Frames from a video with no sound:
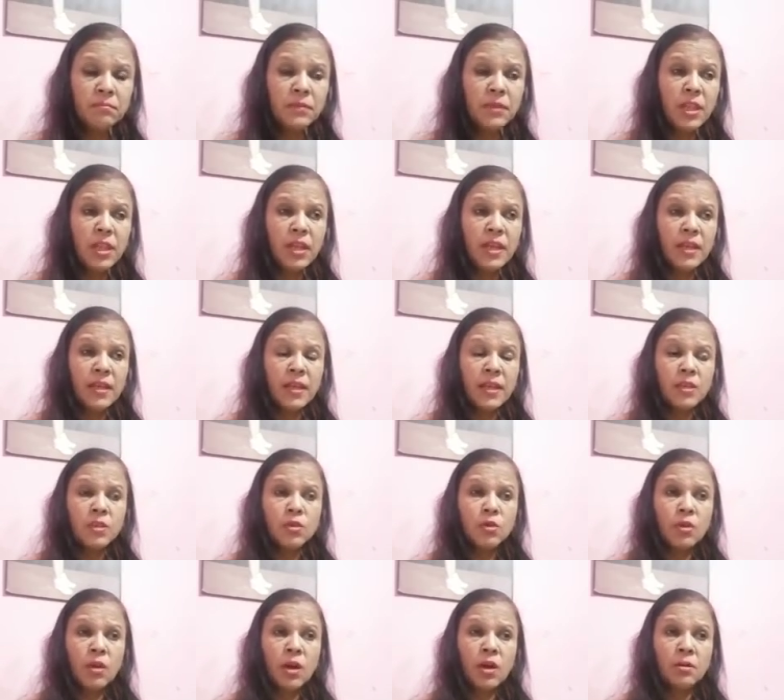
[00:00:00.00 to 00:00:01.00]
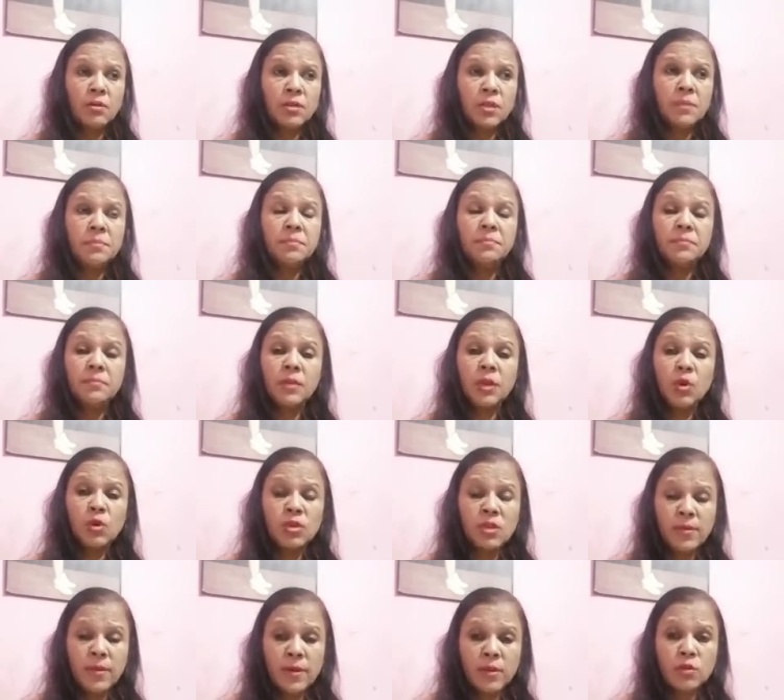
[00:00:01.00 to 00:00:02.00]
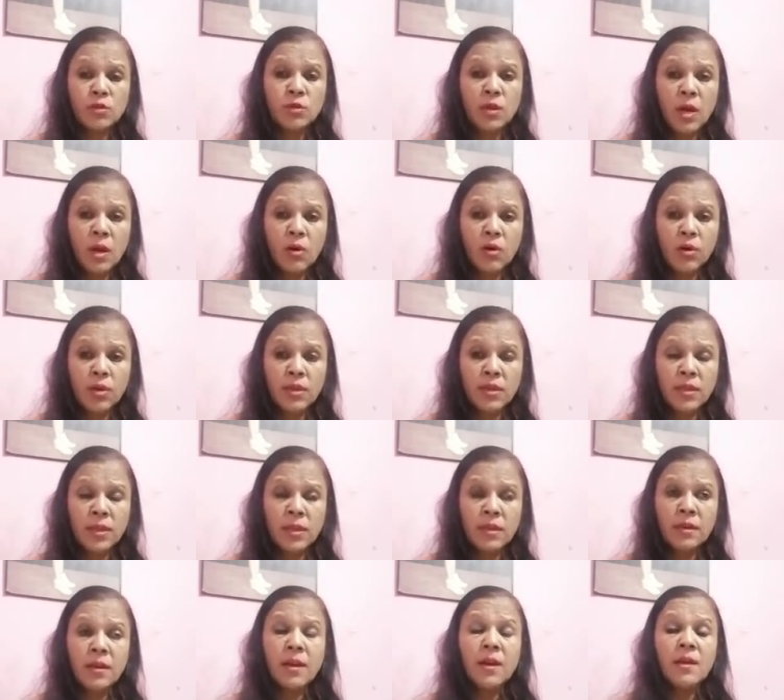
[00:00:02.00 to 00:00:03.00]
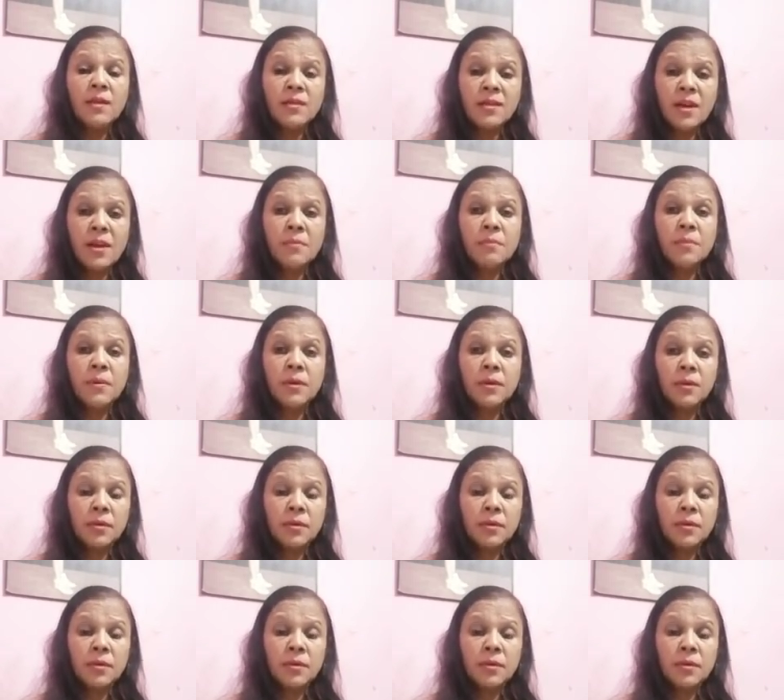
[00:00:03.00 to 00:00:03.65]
दिल्ली के चुनाव जब लोकसभा चुनाव हो रहे थे तब